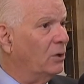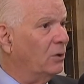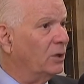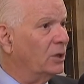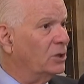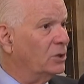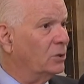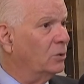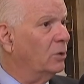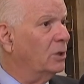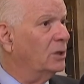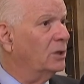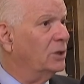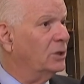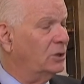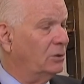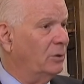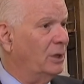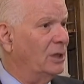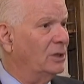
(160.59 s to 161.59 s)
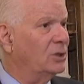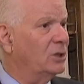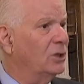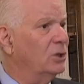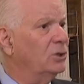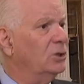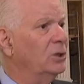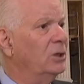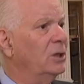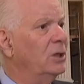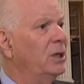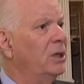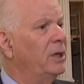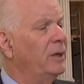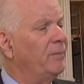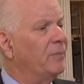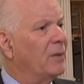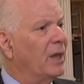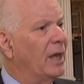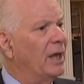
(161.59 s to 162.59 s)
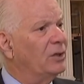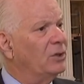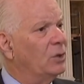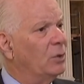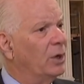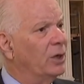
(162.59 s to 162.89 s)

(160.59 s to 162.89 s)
نفهم أهمية الاستقرار في الشرق الأوسط وحقوق